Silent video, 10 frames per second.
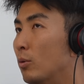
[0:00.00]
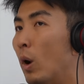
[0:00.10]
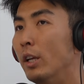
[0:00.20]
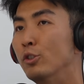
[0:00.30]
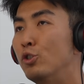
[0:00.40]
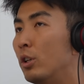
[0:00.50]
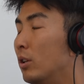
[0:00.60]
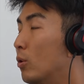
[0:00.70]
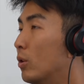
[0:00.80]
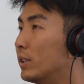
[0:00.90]
完全
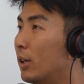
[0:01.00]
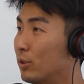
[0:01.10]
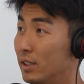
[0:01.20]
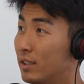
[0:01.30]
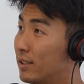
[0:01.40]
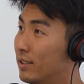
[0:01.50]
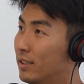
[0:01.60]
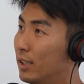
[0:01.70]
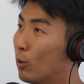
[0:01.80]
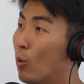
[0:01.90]
活在我自己的世
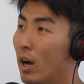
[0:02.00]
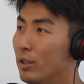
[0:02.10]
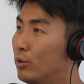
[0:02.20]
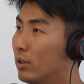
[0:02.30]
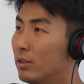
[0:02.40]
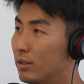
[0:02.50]
界，我完全